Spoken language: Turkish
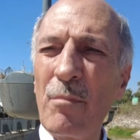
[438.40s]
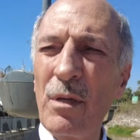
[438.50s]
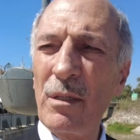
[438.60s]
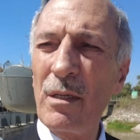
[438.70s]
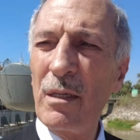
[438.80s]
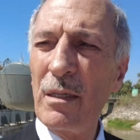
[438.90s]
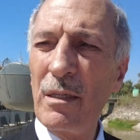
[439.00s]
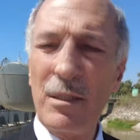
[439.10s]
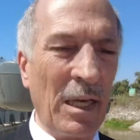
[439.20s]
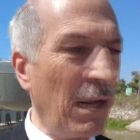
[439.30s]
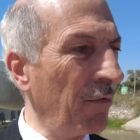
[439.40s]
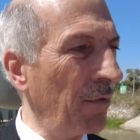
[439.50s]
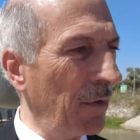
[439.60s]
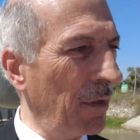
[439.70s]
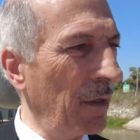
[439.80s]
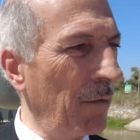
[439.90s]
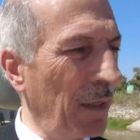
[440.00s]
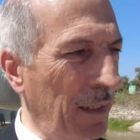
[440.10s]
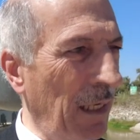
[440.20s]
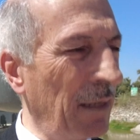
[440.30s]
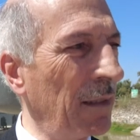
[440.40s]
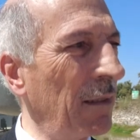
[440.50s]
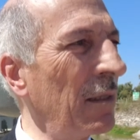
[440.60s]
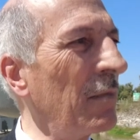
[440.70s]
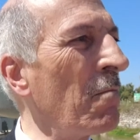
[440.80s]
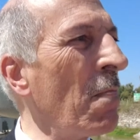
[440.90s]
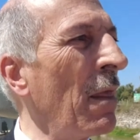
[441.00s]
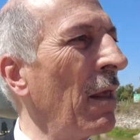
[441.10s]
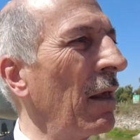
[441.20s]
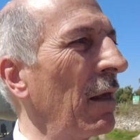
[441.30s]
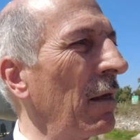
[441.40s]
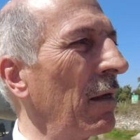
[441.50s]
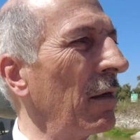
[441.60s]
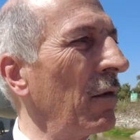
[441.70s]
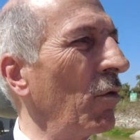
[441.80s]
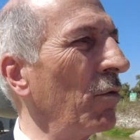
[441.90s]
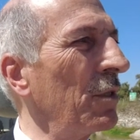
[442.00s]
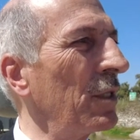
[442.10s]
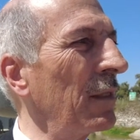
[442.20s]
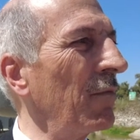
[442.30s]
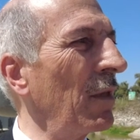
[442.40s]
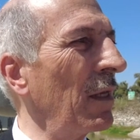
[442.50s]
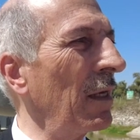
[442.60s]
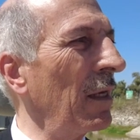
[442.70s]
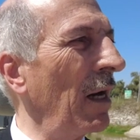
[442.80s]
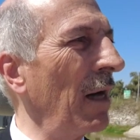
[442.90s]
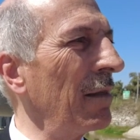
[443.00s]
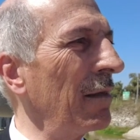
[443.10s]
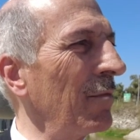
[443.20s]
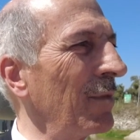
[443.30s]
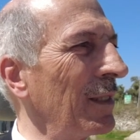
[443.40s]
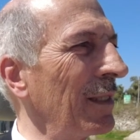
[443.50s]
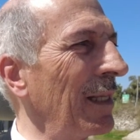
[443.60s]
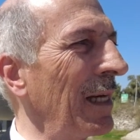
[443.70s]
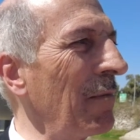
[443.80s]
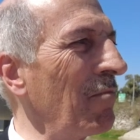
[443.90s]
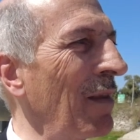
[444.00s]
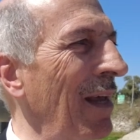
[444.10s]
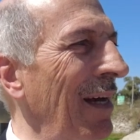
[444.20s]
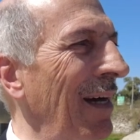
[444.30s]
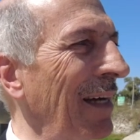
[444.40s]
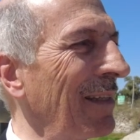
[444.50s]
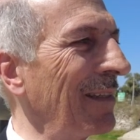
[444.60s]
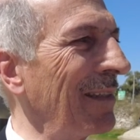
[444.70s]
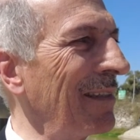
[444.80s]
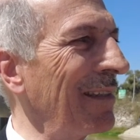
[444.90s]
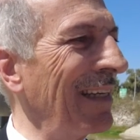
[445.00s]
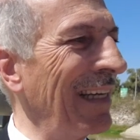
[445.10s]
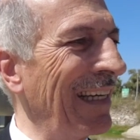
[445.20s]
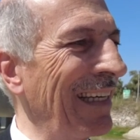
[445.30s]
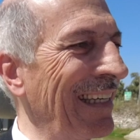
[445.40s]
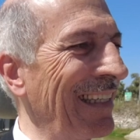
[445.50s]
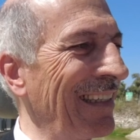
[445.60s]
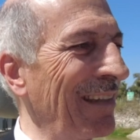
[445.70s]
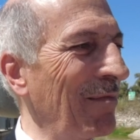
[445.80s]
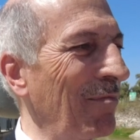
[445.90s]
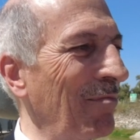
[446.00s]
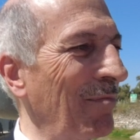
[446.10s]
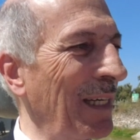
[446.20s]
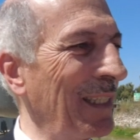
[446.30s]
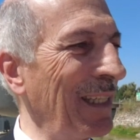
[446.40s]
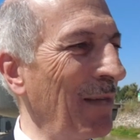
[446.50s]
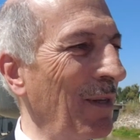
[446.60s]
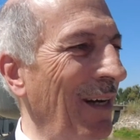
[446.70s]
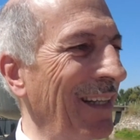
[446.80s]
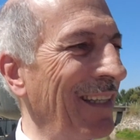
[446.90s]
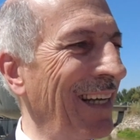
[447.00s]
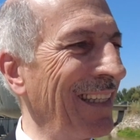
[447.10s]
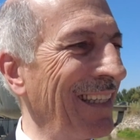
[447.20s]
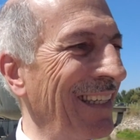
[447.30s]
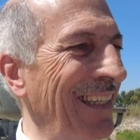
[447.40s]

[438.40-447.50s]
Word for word: bir e, şeref e, meselesidir. E, onun için e, Aydın'ımızın da adının e, başına bir Adnan e,